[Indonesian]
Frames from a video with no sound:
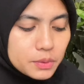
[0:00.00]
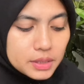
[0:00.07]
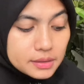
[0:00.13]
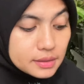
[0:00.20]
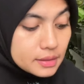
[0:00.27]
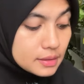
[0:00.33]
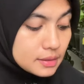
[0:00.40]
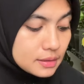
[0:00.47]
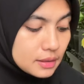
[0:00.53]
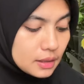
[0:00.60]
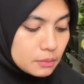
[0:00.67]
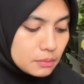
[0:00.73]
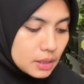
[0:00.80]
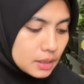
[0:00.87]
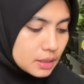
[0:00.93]
Princess
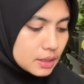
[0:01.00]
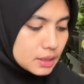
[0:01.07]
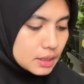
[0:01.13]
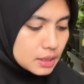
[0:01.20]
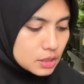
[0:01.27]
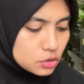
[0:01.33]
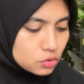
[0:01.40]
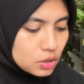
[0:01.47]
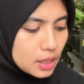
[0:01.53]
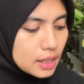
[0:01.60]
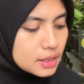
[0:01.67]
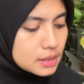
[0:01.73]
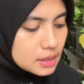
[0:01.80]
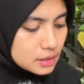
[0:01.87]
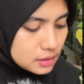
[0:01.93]
keren banget ini juga
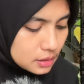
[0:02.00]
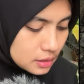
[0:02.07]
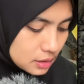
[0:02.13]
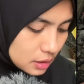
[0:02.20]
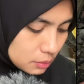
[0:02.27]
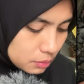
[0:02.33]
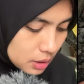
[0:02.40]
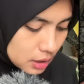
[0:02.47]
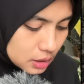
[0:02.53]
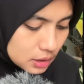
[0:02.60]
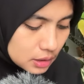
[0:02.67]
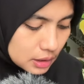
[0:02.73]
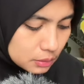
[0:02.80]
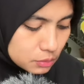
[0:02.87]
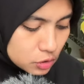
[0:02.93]
Anderson keren banget
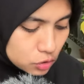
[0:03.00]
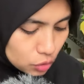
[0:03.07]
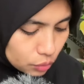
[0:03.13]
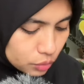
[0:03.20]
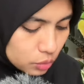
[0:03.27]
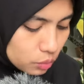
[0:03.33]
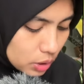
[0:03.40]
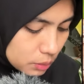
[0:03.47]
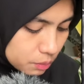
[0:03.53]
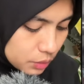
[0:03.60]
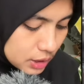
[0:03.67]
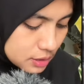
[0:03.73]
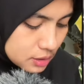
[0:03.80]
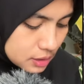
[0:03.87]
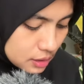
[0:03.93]
let me show you White
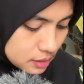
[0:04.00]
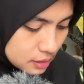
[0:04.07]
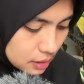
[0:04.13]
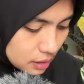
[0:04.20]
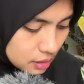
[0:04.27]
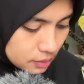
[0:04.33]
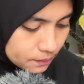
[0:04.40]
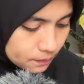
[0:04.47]
Princess ya